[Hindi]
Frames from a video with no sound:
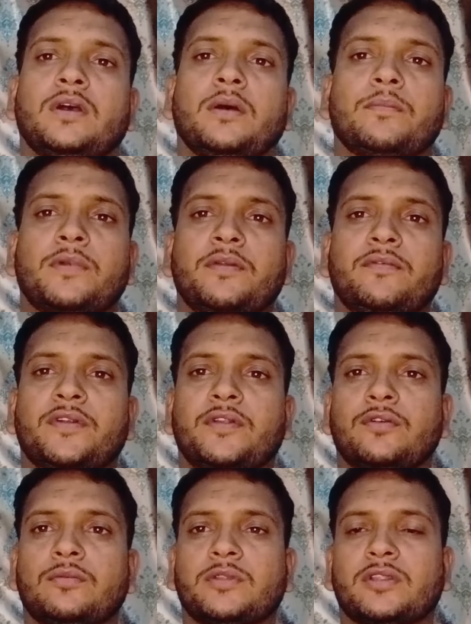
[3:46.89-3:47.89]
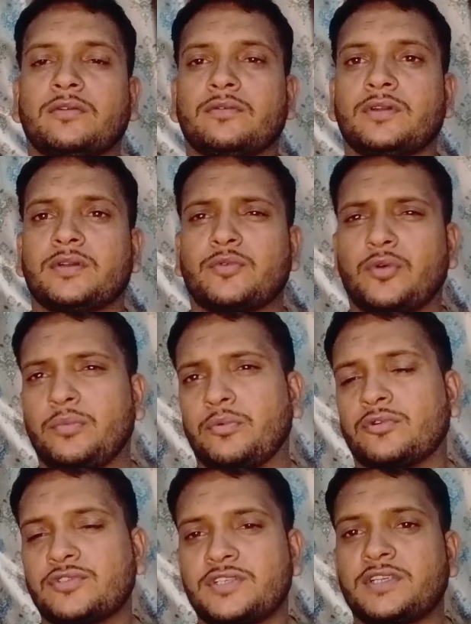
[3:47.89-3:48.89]
अपनी वीडियो मतलब कोई
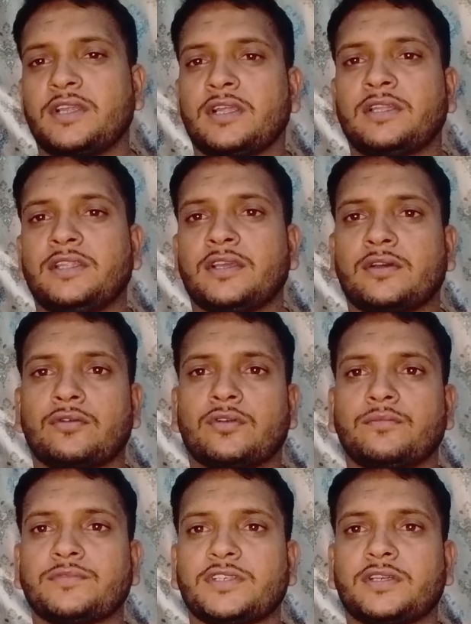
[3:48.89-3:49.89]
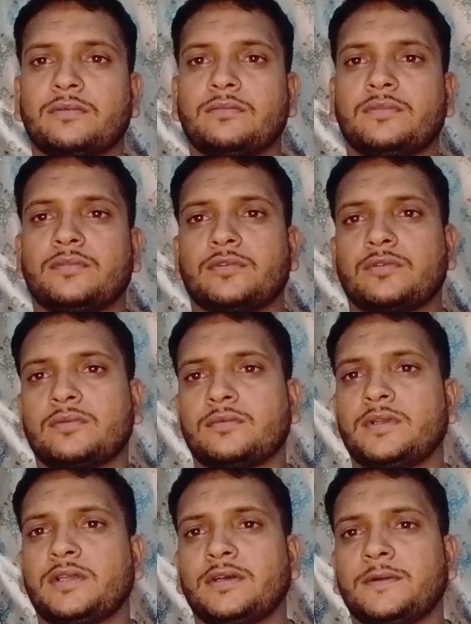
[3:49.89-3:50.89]
पोस्ट ही डाल दिया करो कम से कम
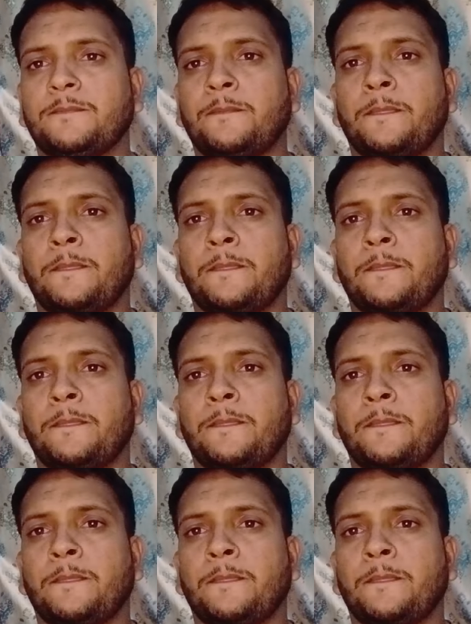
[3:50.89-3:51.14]
या